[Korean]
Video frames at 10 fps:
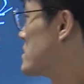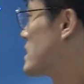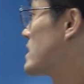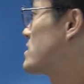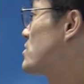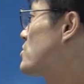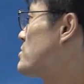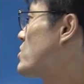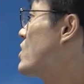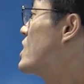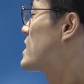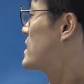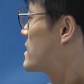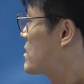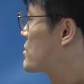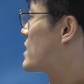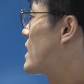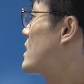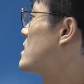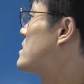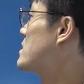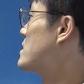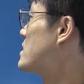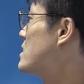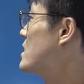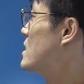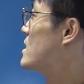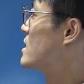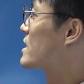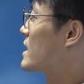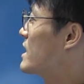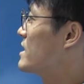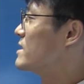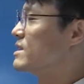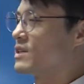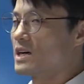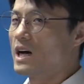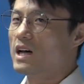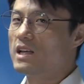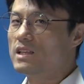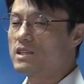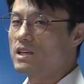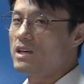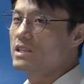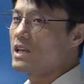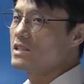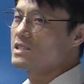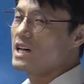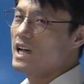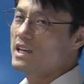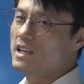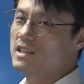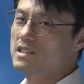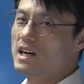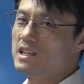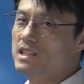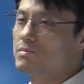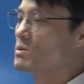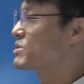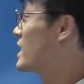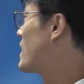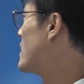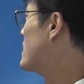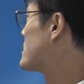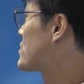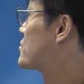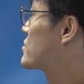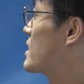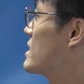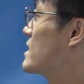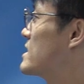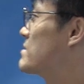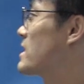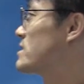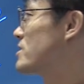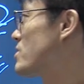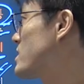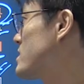자, 사적 여부서 크기 때문이다. 개인 간 네, 다른 사인에 의한 침해보다 자, 국가에 의한 침해 가능성이 더